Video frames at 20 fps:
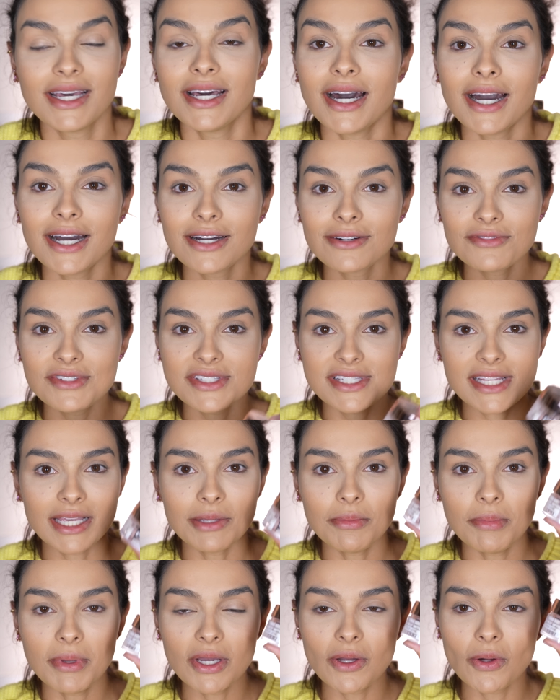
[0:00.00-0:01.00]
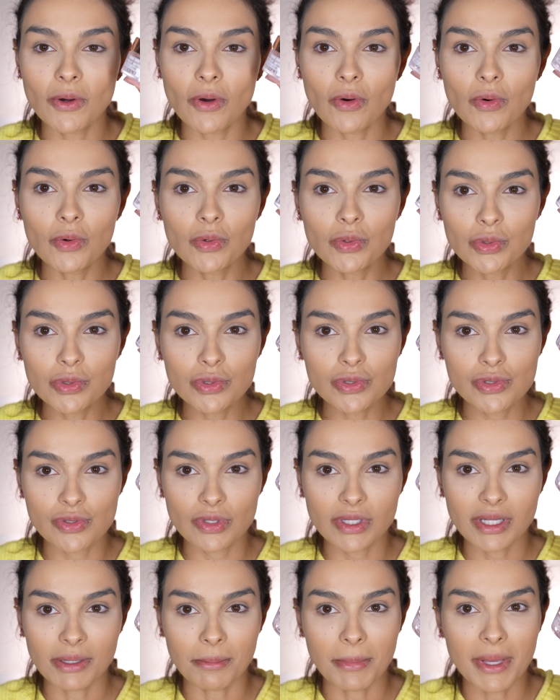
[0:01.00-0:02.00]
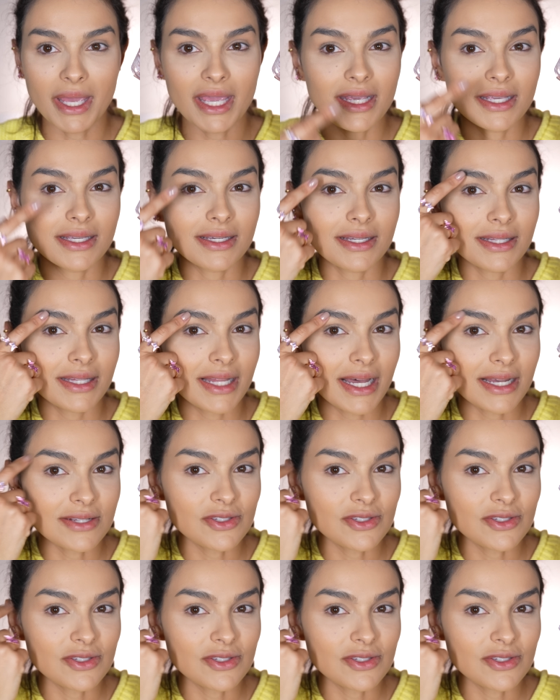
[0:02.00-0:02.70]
a Anvisa liberou o uso também na